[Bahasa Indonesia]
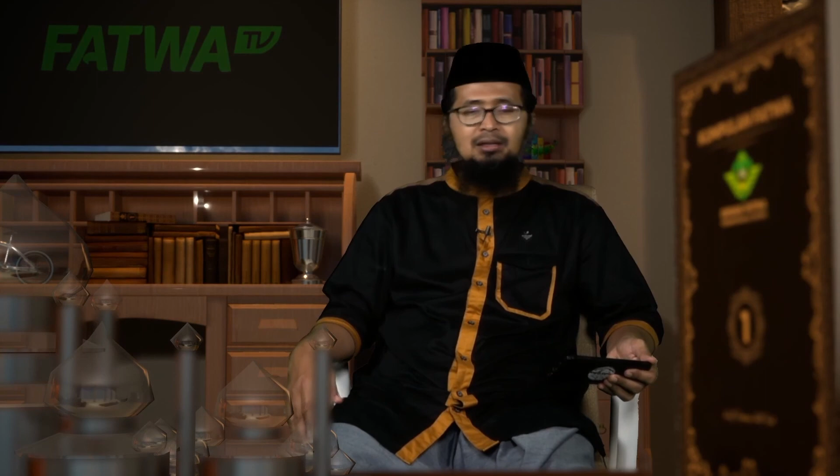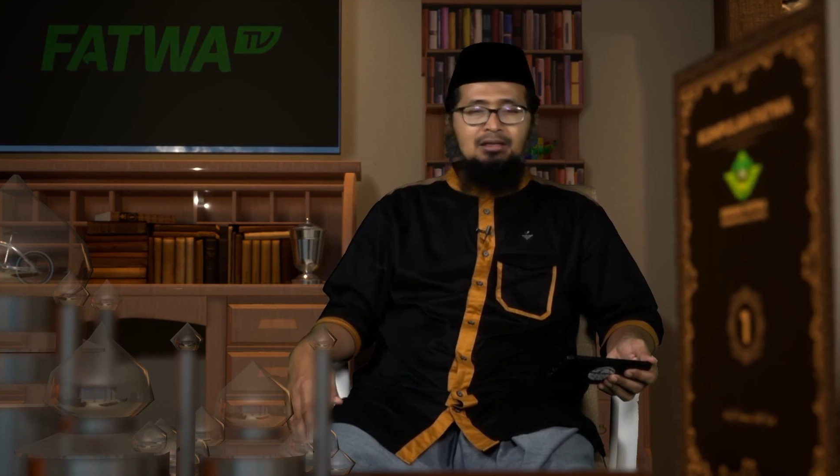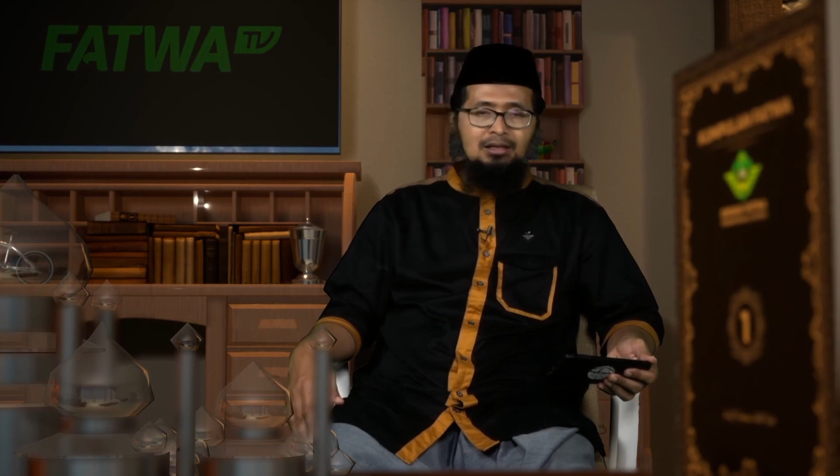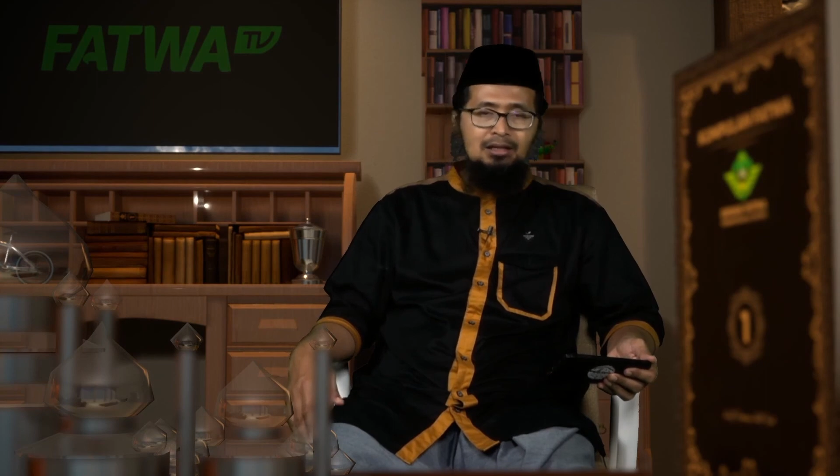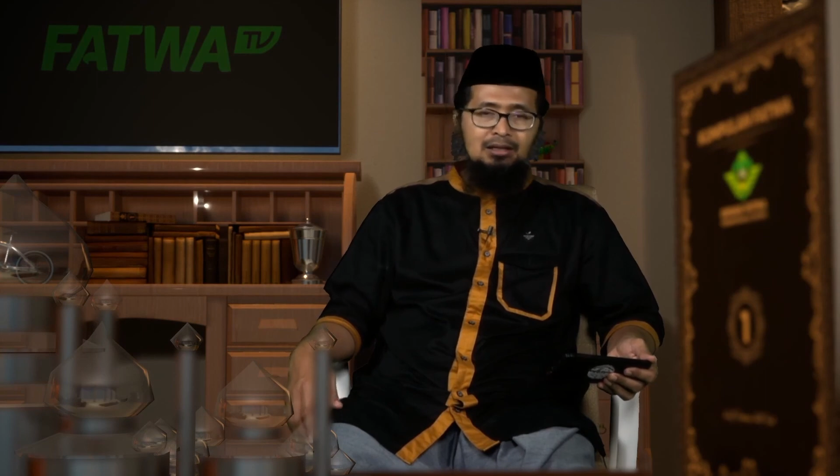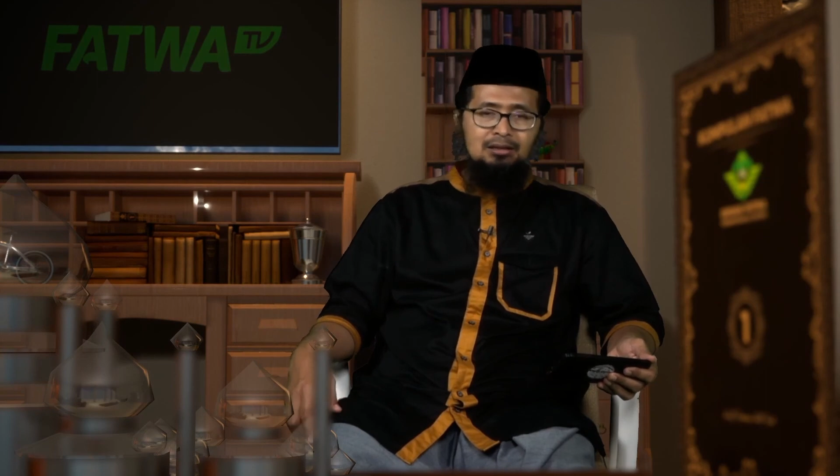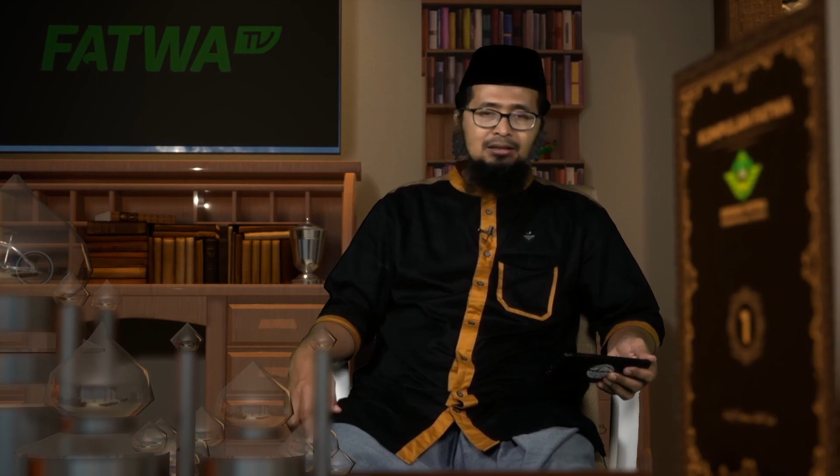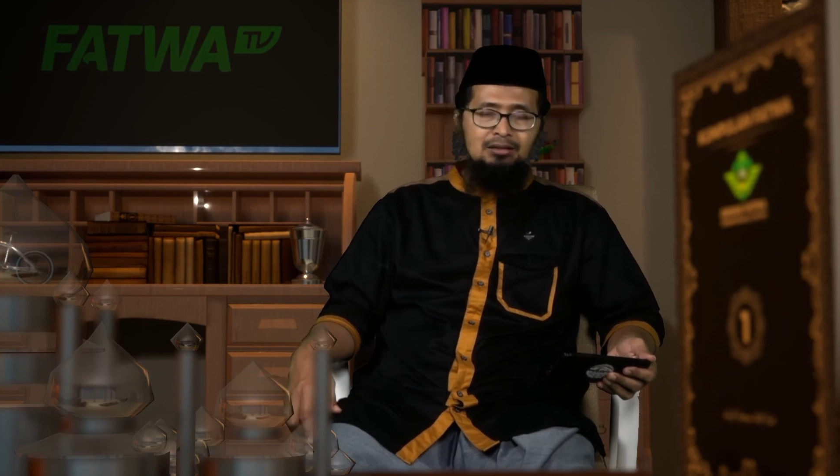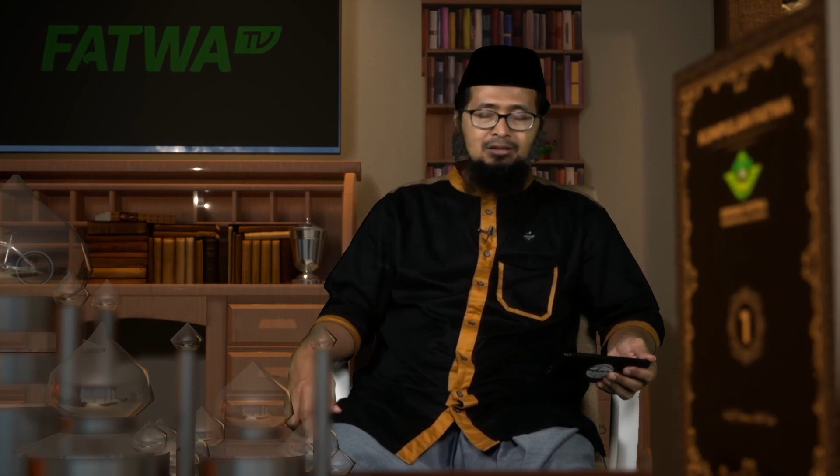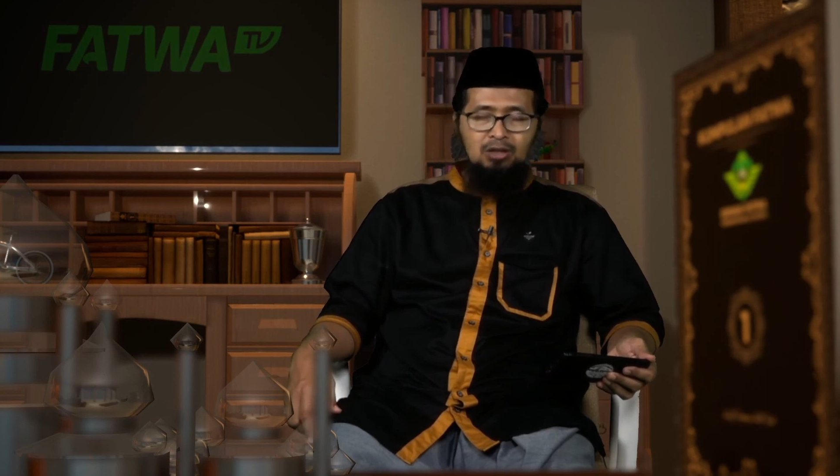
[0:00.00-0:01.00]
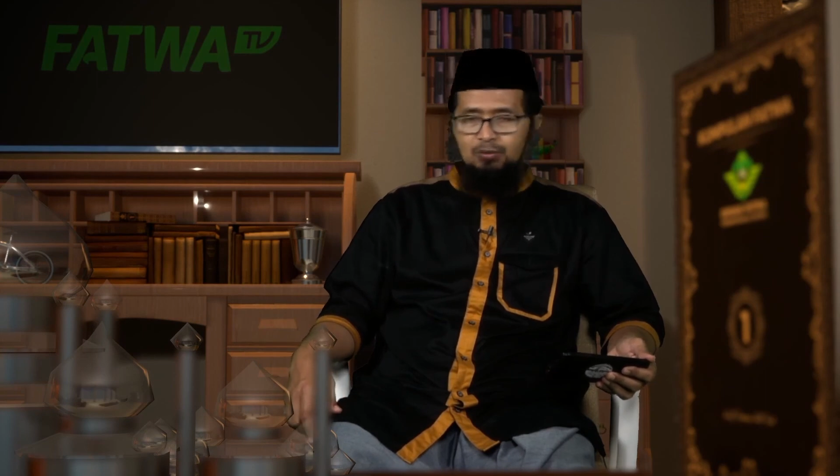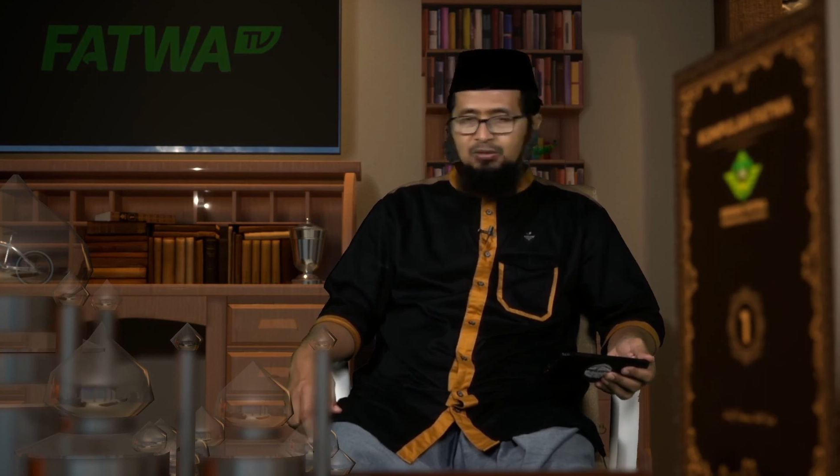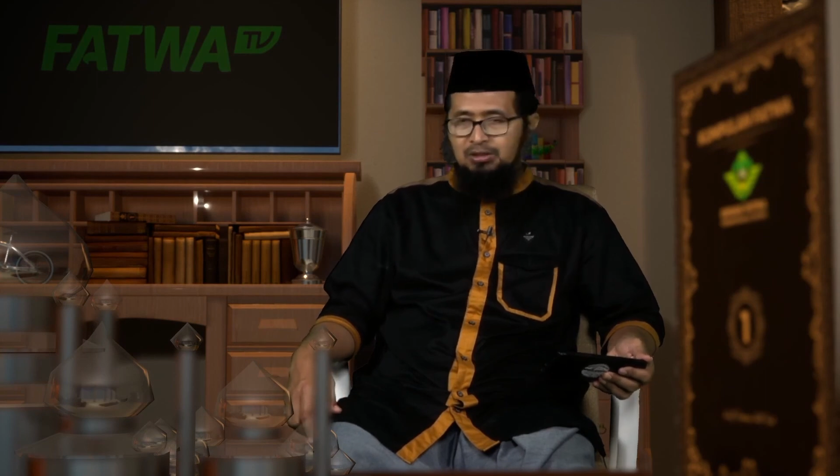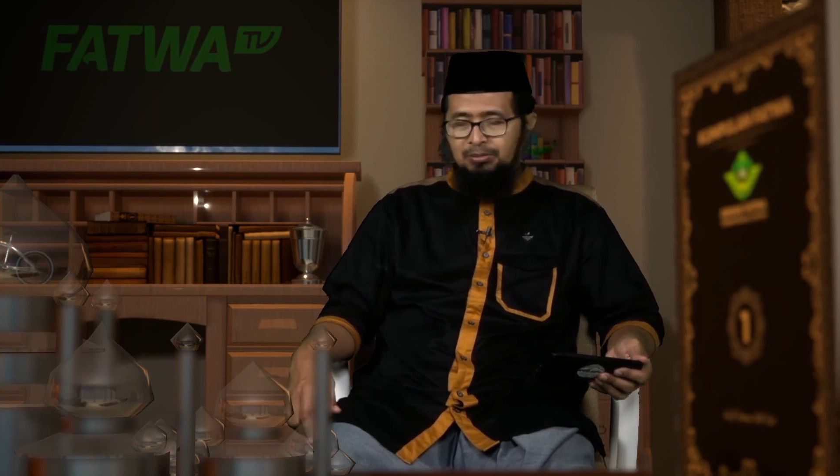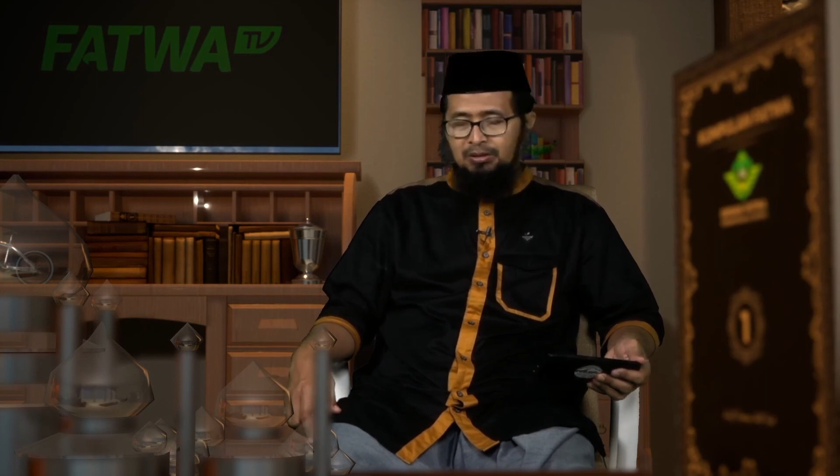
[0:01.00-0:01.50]
dengan
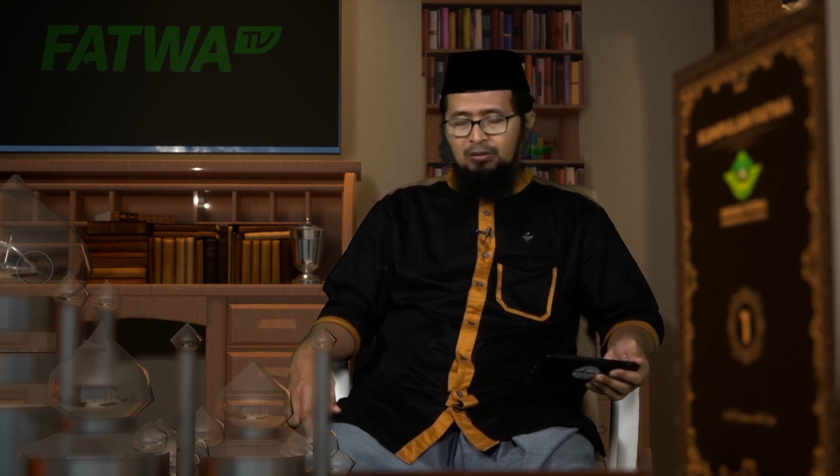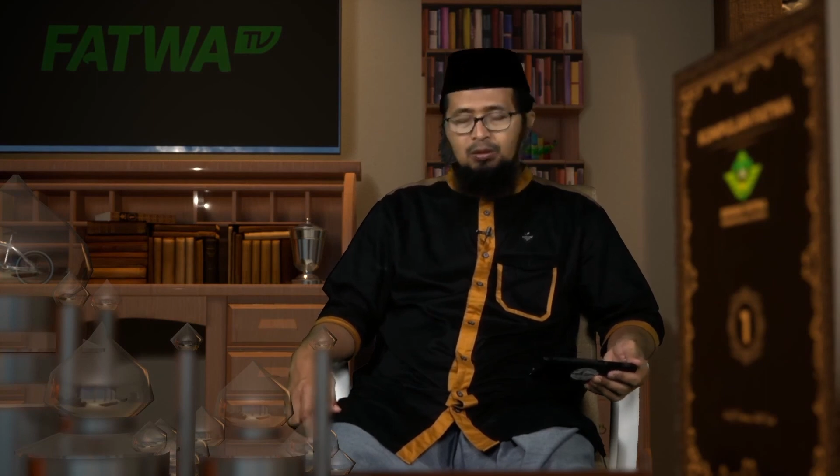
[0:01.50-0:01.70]
dropshipper.